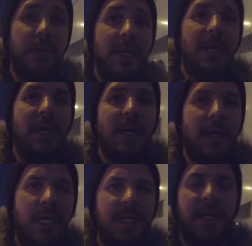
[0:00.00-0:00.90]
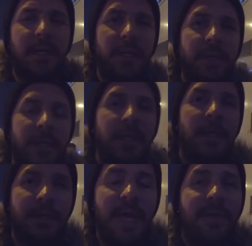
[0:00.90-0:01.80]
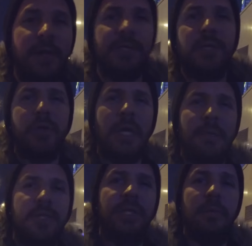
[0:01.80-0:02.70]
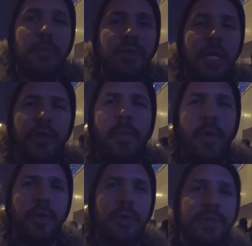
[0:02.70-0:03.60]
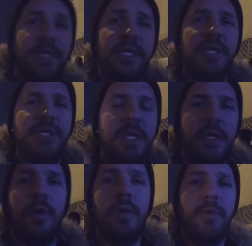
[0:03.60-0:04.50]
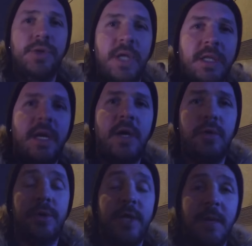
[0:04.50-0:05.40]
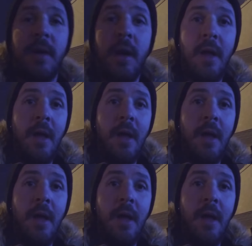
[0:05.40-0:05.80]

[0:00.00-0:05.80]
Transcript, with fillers: Ee, ilk yarının devre arasında söylemiştim. Güzel top oynuyoruz diye ikinci yarıya golü bulursak daha iyi olur diye ama